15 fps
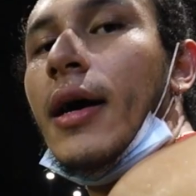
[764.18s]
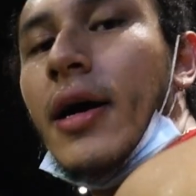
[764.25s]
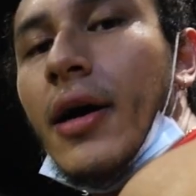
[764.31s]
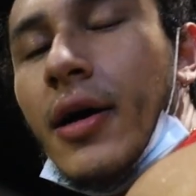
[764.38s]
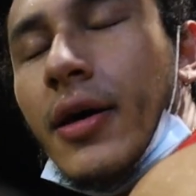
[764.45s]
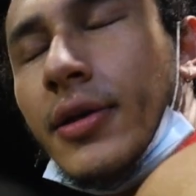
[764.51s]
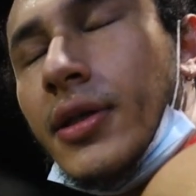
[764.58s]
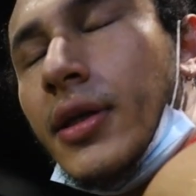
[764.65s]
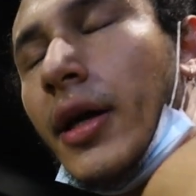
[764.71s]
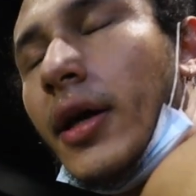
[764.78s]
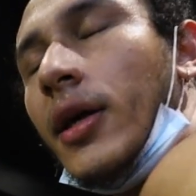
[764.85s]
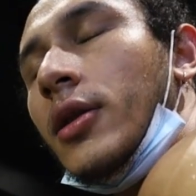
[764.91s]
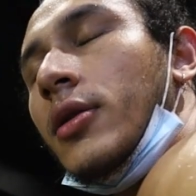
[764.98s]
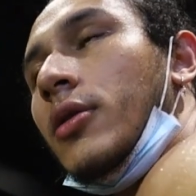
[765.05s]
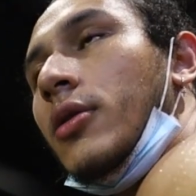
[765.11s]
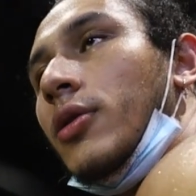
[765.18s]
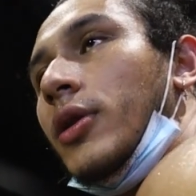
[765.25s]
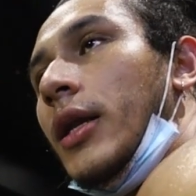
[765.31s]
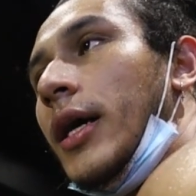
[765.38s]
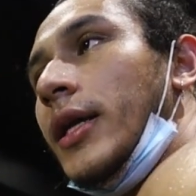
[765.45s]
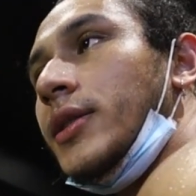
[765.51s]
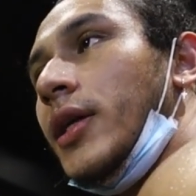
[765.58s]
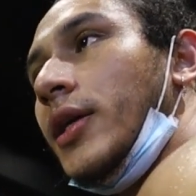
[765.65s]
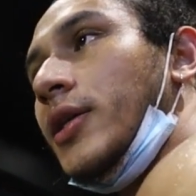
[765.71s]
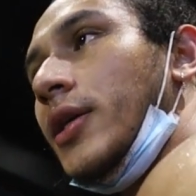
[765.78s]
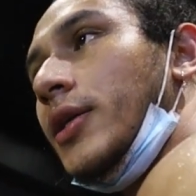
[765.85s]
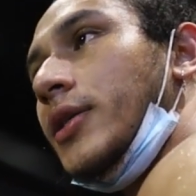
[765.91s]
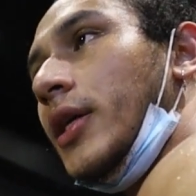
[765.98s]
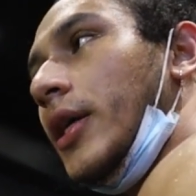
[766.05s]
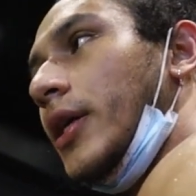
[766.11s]
uh, second to the last
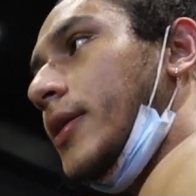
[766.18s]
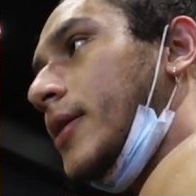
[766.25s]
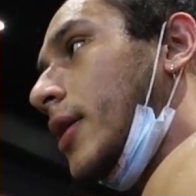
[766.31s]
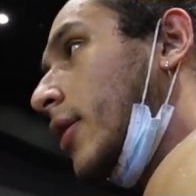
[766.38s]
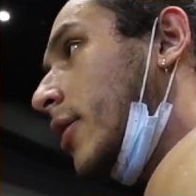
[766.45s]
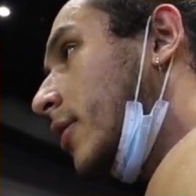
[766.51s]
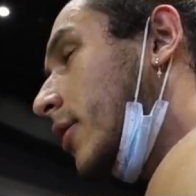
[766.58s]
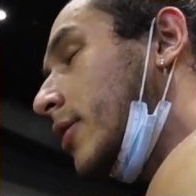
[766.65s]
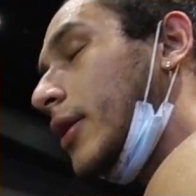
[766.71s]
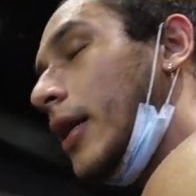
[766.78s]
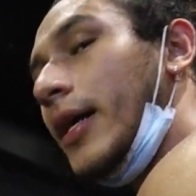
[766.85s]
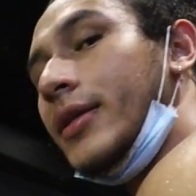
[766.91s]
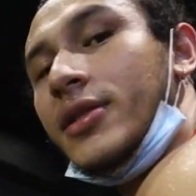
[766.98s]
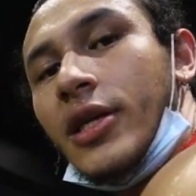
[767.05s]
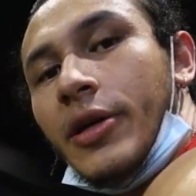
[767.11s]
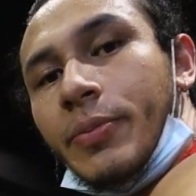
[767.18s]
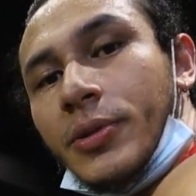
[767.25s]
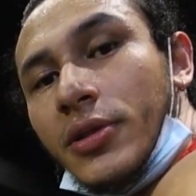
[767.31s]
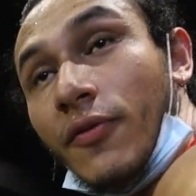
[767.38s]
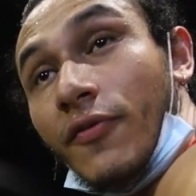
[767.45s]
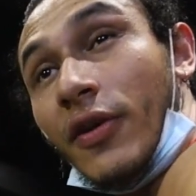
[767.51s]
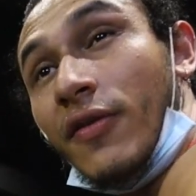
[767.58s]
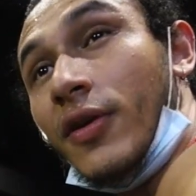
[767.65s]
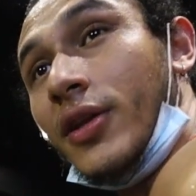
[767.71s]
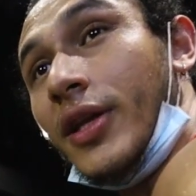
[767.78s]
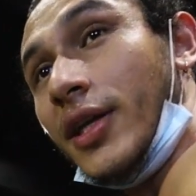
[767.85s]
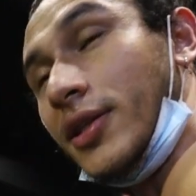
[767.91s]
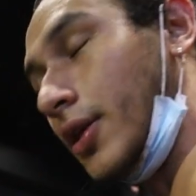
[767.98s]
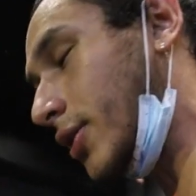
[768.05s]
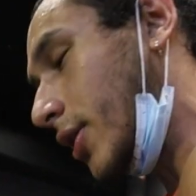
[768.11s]
exercise ng triceps, yung favorite
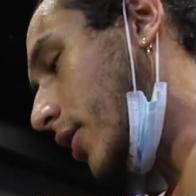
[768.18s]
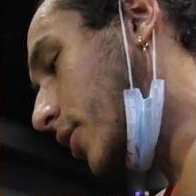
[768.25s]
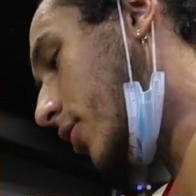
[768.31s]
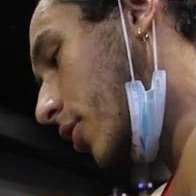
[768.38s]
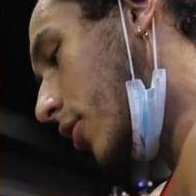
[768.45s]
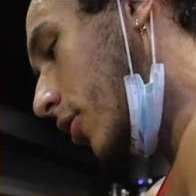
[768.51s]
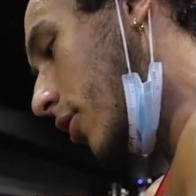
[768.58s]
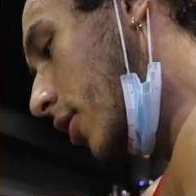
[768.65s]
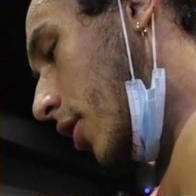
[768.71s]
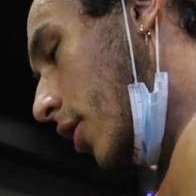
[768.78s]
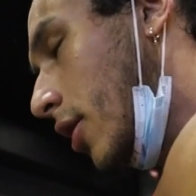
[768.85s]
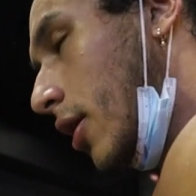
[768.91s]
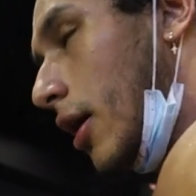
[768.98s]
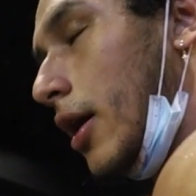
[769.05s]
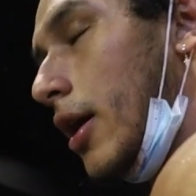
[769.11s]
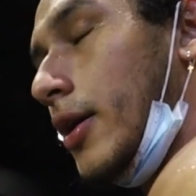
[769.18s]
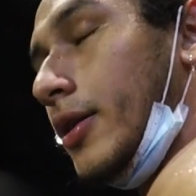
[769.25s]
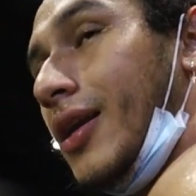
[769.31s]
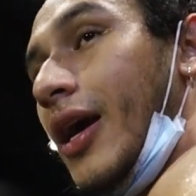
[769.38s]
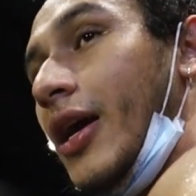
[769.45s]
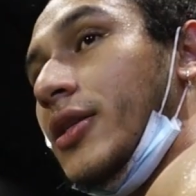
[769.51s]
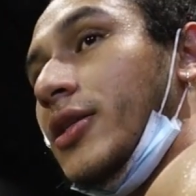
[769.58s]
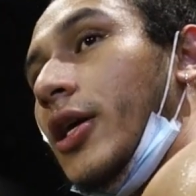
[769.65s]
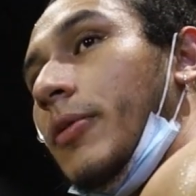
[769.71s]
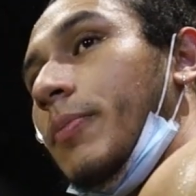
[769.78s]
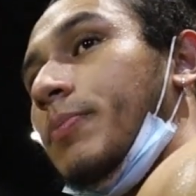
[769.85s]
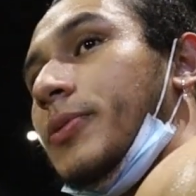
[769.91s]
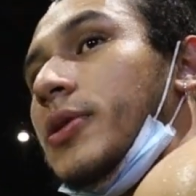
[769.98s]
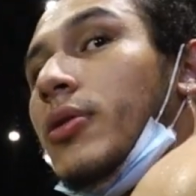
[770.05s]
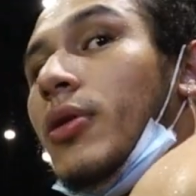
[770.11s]
exercise ko. Uh,
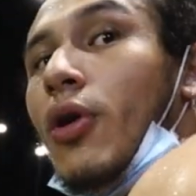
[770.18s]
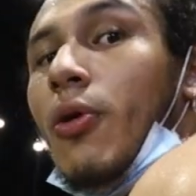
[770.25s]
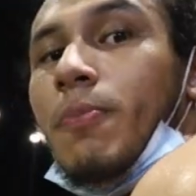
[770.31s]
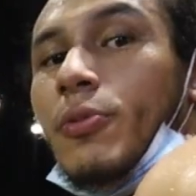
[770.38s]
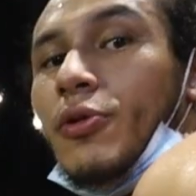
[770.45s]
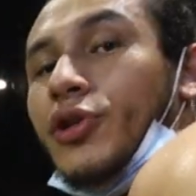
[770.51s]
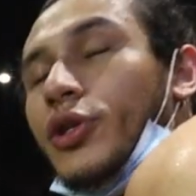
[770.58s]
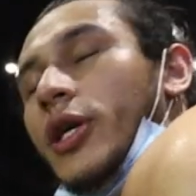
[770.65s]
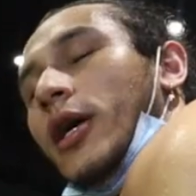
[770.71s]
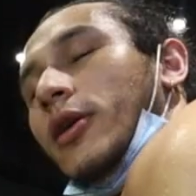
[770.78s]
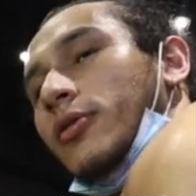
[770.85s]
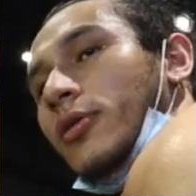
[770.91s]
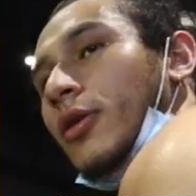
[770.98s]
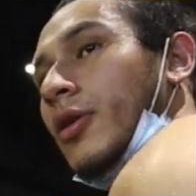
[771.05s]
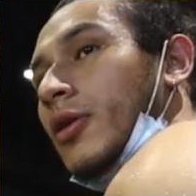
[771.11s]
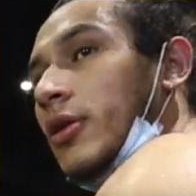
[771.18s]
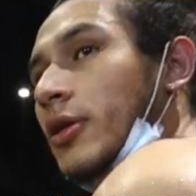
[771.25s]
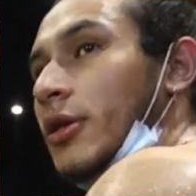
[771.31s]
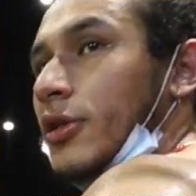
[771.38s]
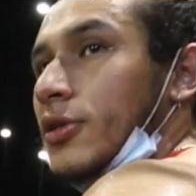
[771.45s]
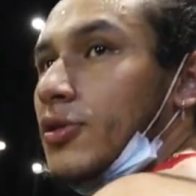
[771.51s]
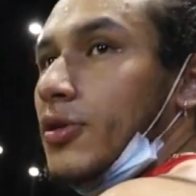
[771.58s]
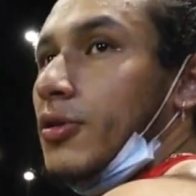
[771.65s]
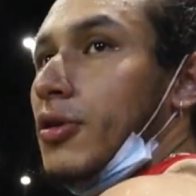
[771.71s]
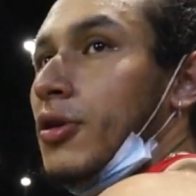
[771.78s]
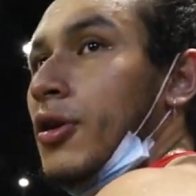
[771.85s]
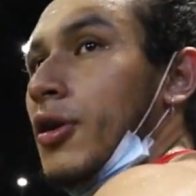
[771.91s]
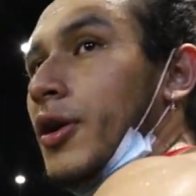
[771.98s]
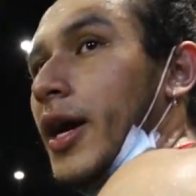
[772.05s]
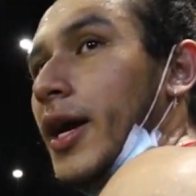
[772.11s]
triceps rope push down. So,
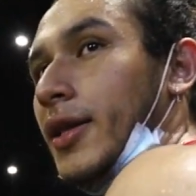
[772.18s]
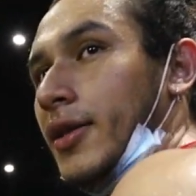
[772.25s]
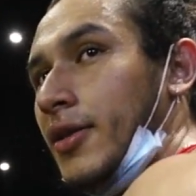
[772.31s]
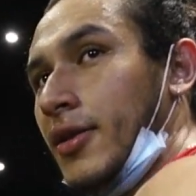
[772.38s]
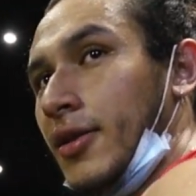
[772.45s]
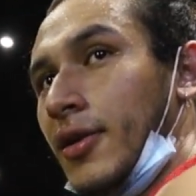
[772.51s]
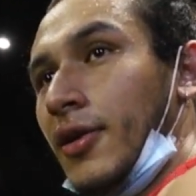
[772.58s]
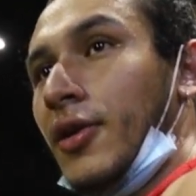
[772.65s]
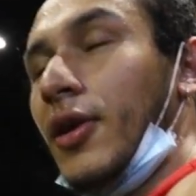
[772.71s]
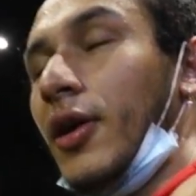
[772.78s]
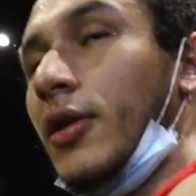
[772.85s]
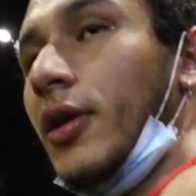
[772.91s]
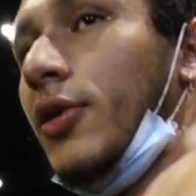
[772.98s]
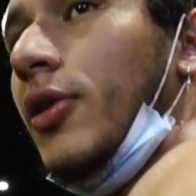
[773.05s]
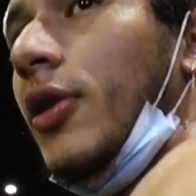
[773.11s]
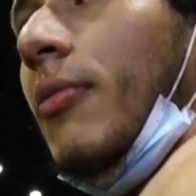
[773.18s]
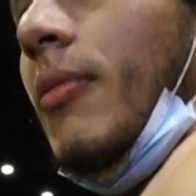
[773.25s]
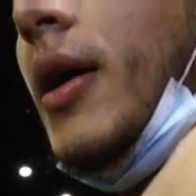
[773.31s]
yan. Kita nyo